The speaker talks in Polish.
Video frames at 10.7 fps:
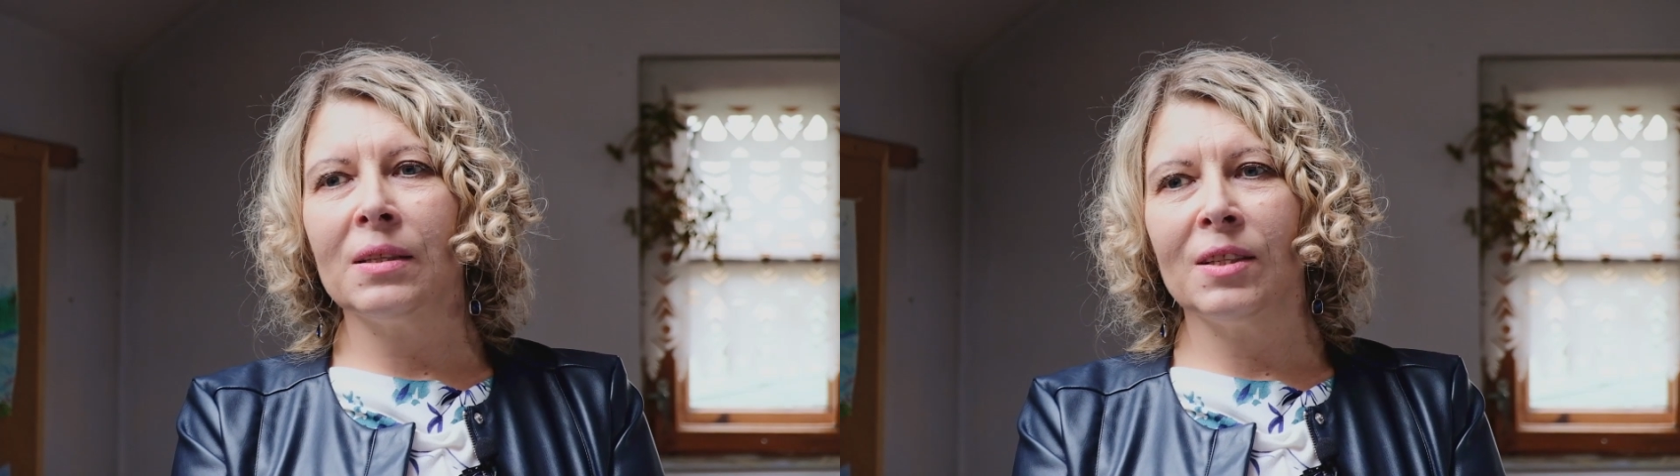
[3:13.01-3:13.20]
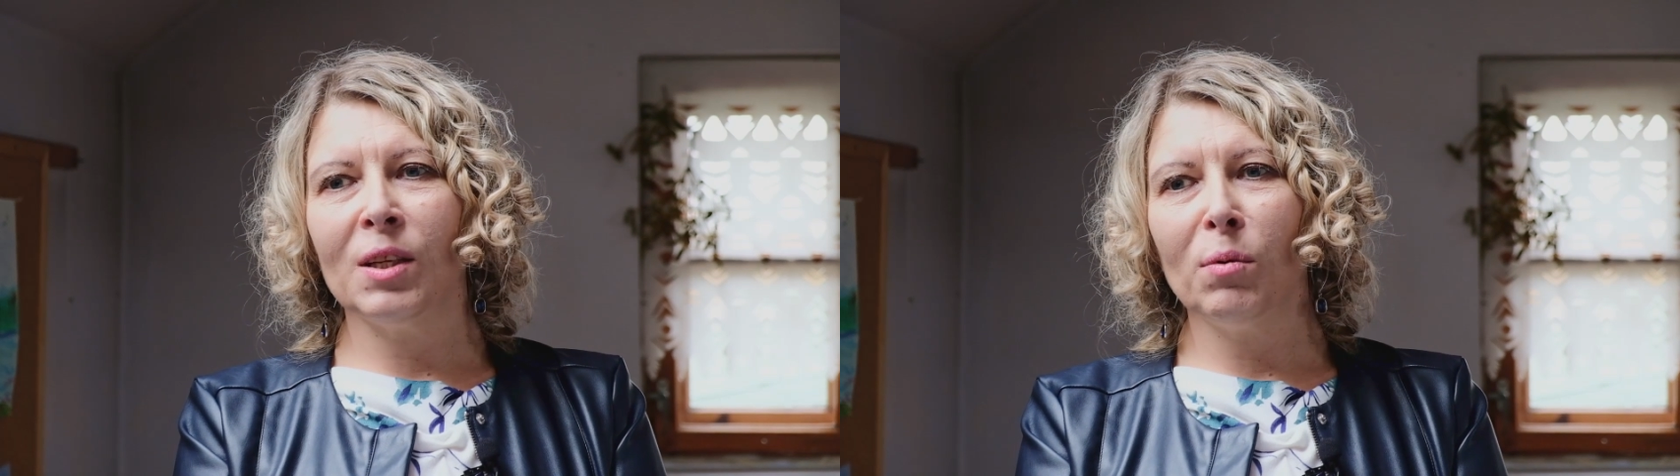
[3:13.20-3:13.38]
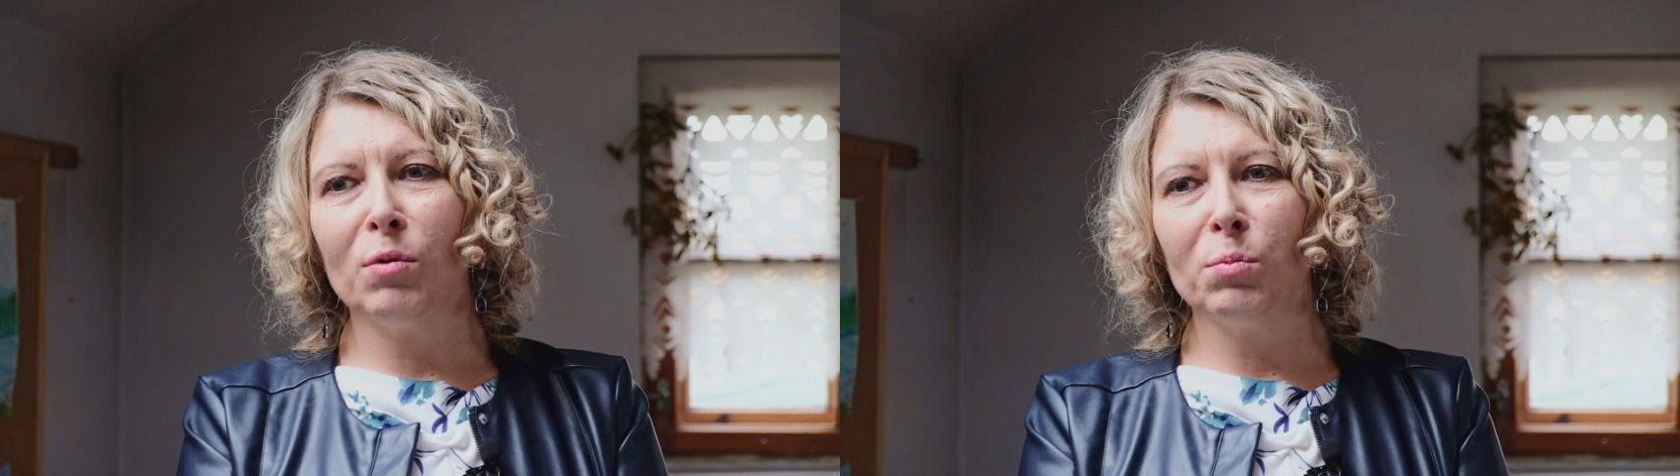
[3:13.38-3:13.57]
ze
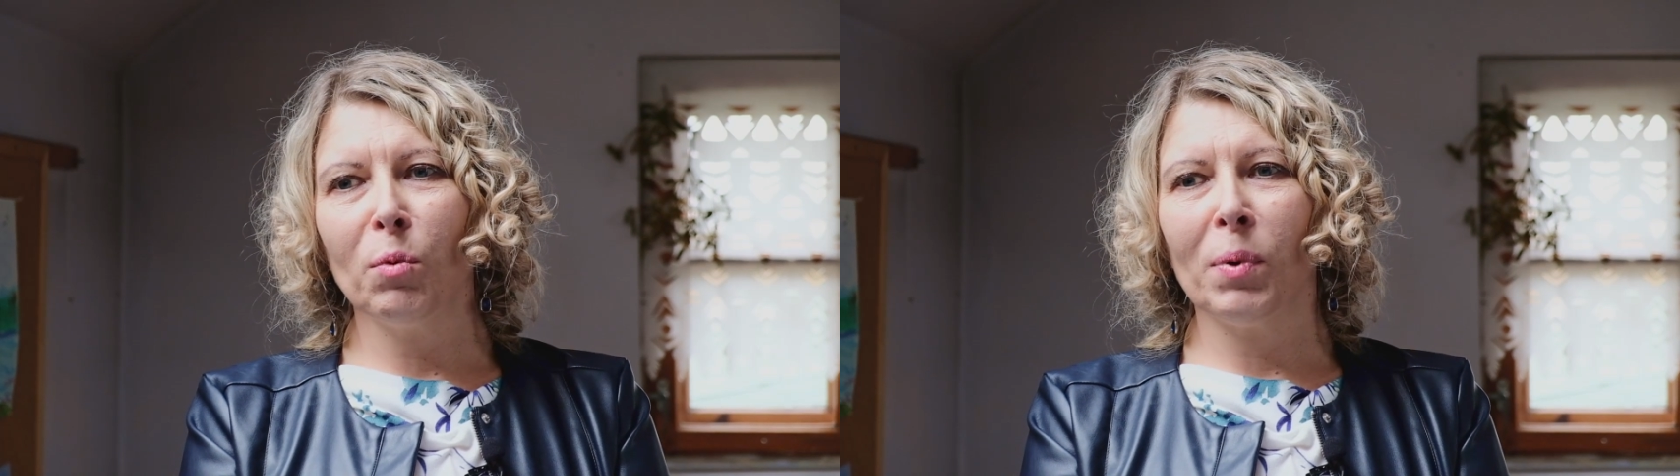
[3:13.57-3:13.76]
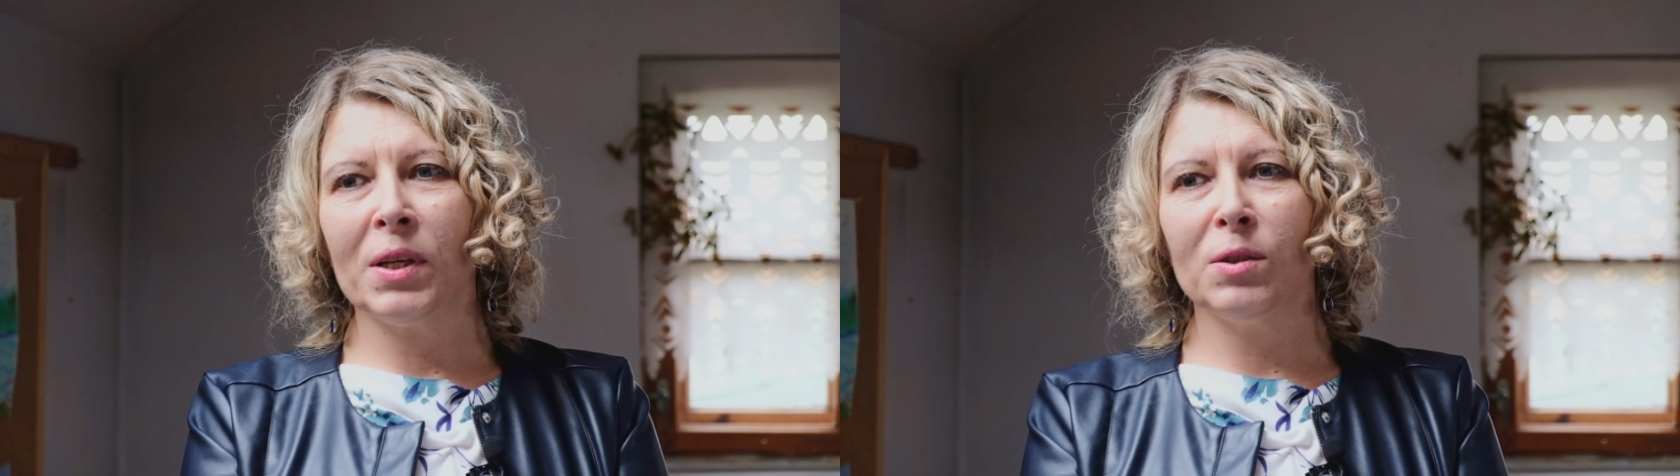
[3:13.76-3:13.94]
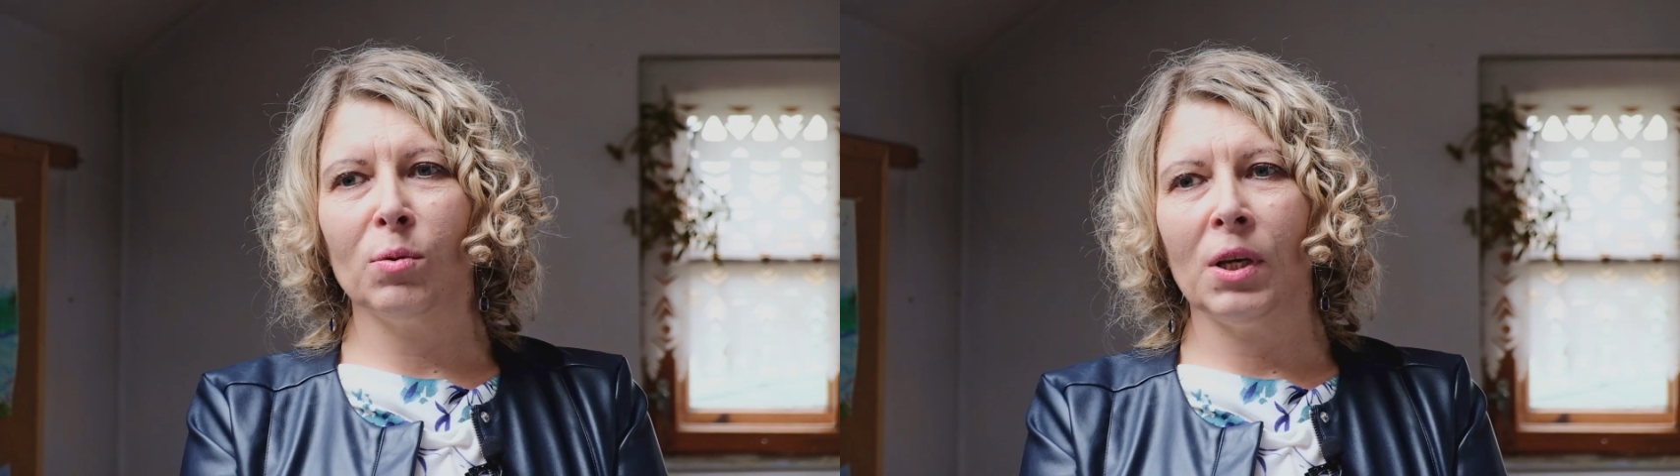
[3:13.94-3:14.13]
sobą
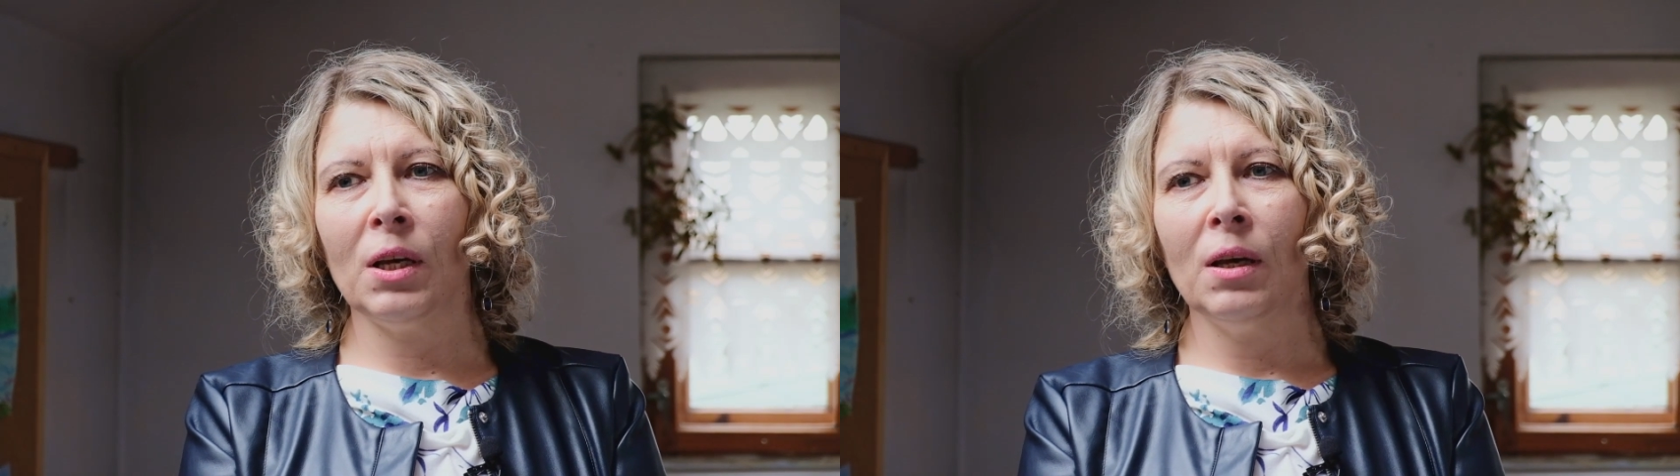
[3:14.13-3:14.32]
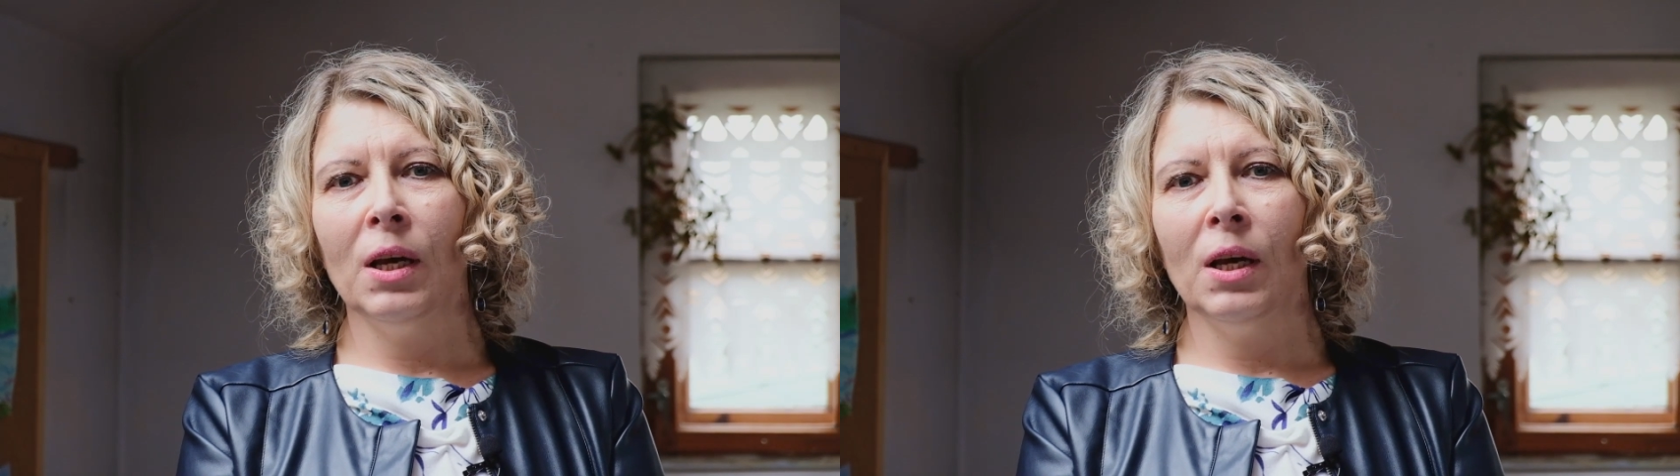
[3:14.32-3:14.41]
współpracuje.